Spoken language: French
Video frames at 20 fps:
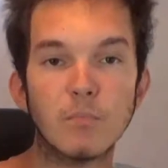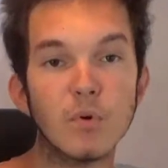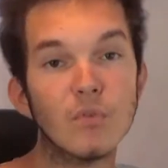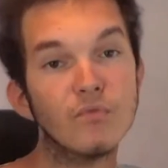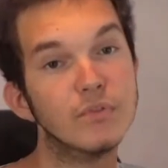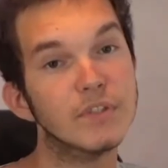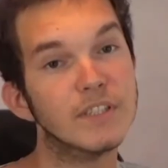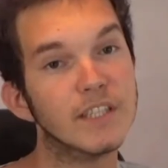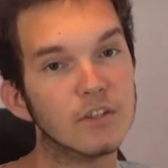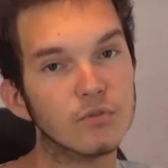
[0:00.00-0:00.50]
Pour
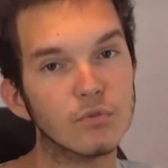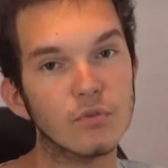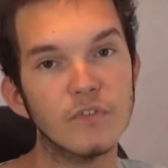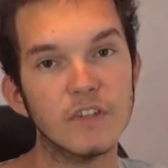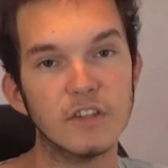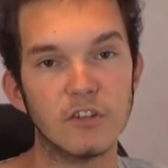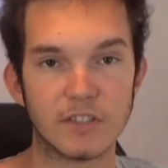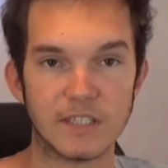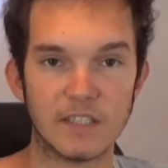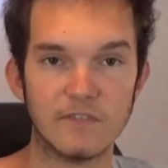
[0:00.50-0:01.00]
vous y retrouver
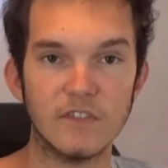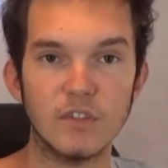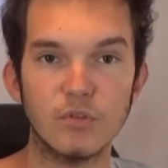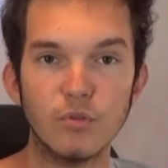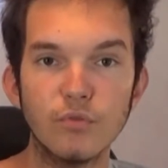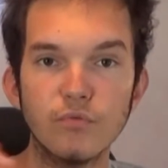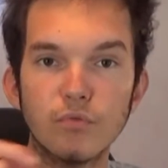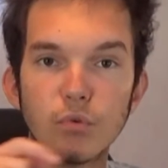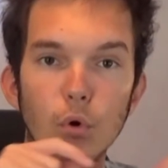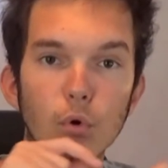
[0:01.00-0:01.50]
dans cette
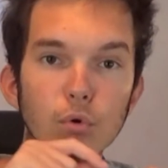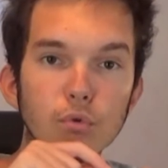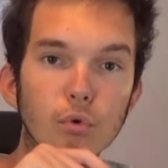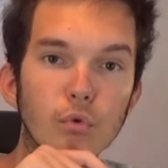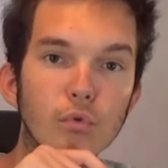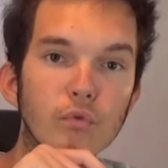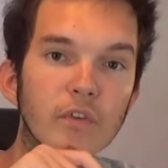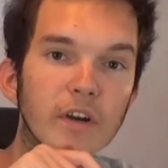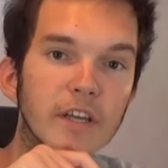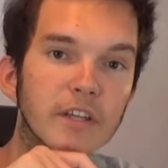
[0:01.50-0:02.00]
vidéo, vous
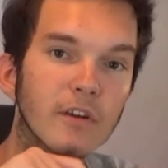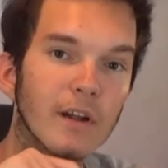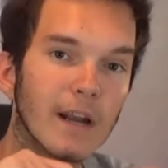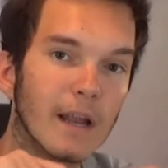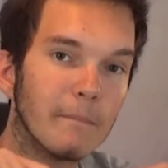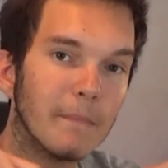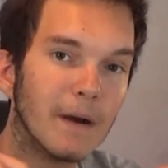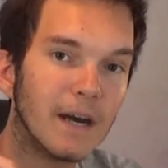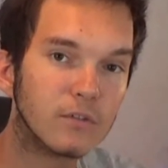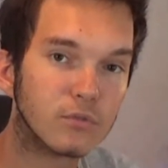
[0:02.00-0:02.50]
retrouverez dans la
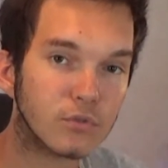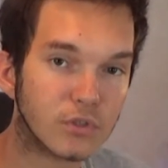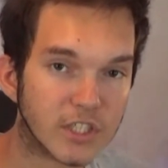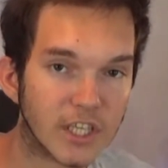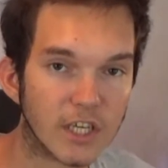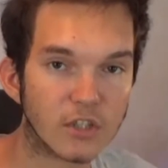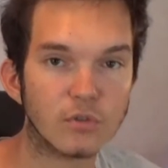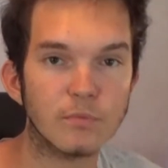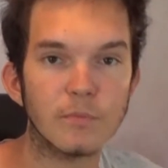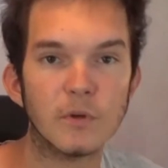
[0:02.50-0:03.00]
barre de
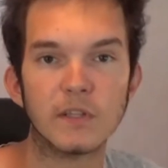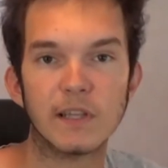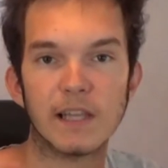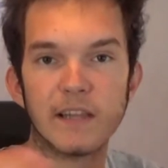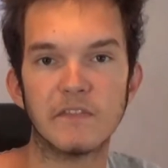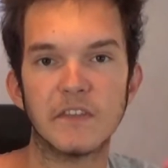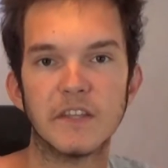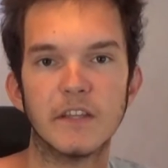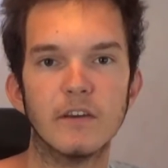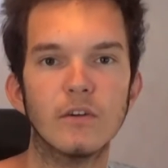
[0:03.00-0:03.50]
chargement de la
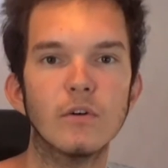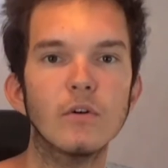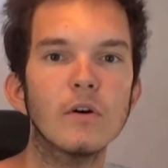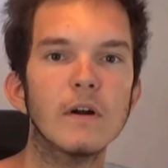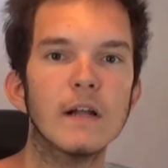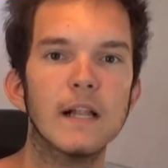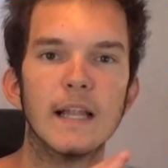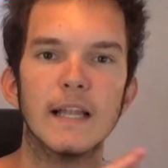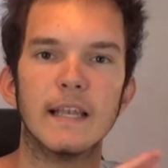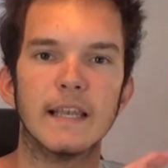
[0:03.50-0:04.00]
vidéo
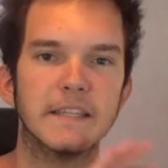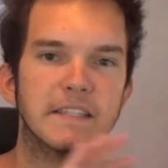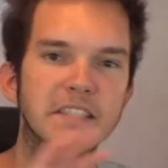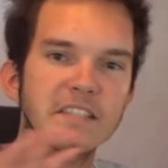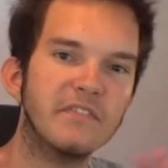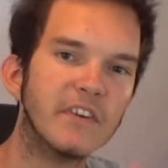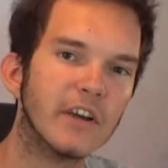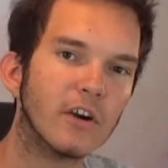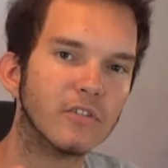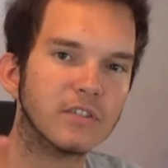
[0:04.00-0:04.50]
les
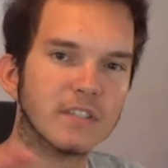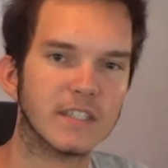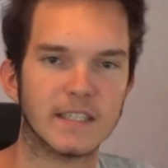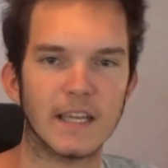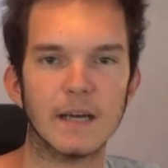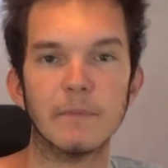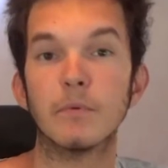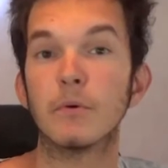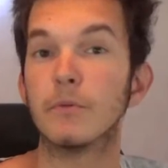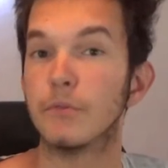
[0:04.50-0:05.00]
différentes
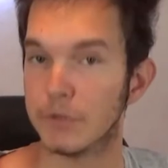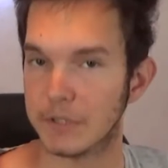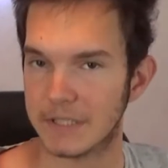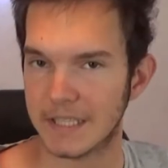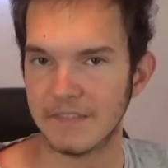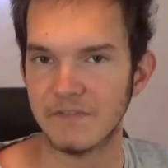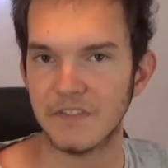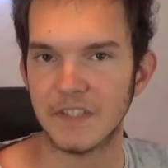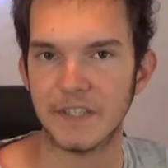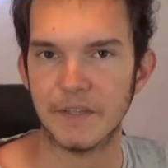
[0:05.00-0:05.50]
étapes de
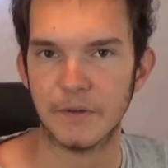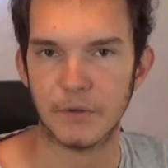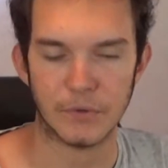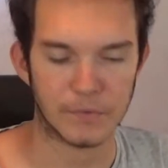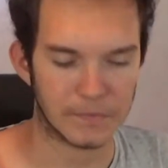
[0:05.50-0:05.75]
cette vidéo.